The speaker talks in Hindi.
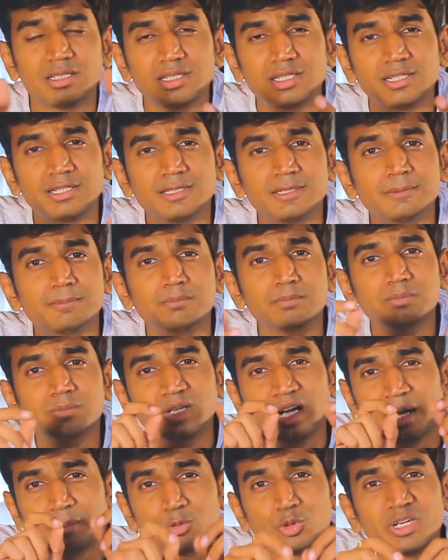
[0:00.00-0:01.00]

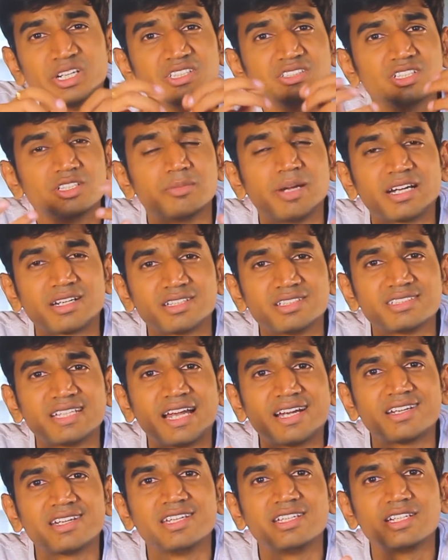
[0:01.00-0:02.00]
आपको एडिशनल बैटरीज
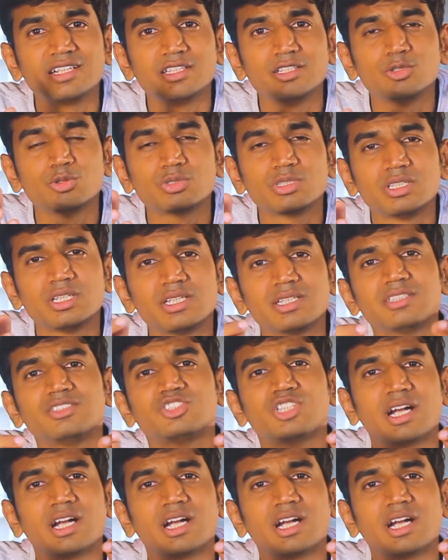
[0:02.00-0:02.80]
ऐड नहीं करनी होती है